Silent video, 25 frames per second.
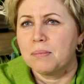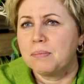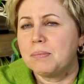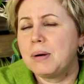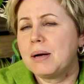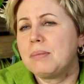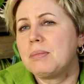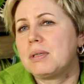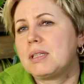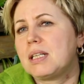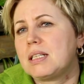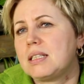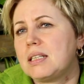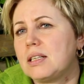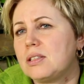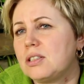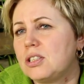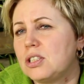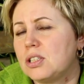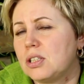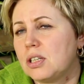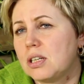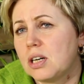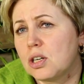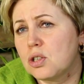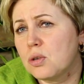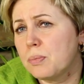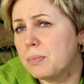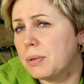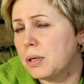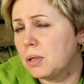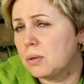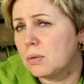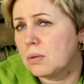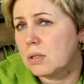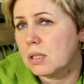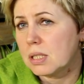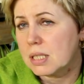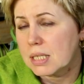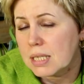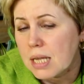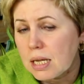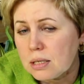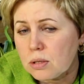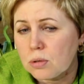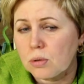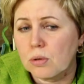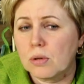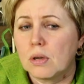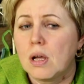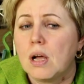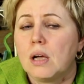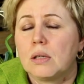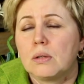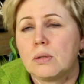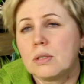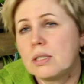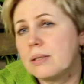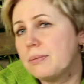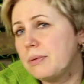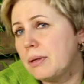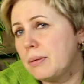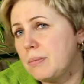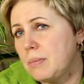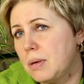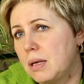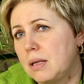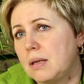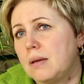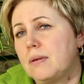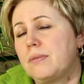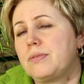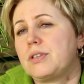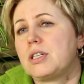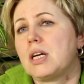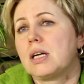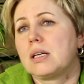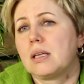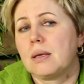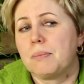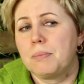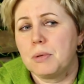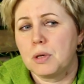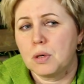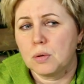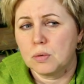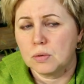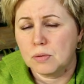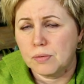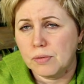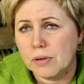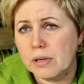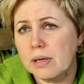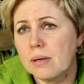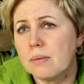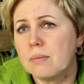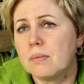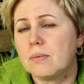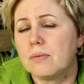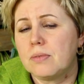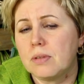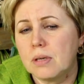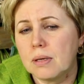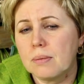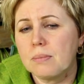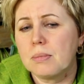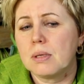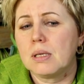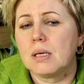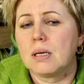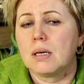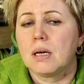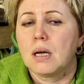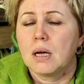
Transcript: Бами достаточно хорошо переносит засуху, но тем не менее в жаркий период времени